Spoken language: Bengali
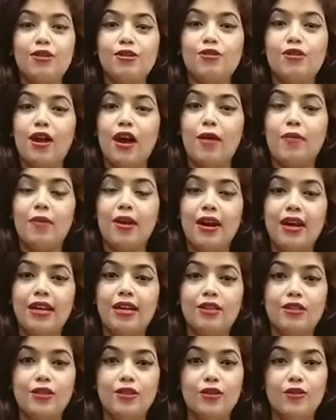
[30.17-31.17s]
সো আমরা
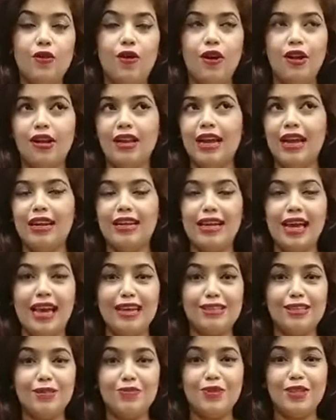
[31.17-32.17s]
একটু অনলাইনে
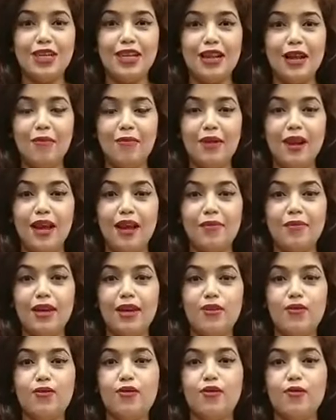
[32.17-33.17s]
অ্যাক্টিভ ছিলাম না আমি
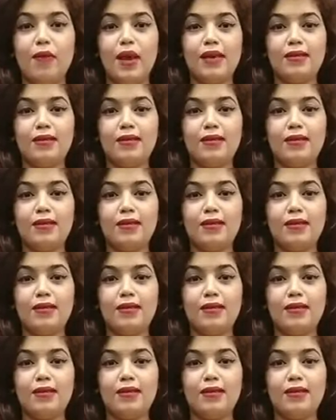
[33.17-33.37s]
কোনো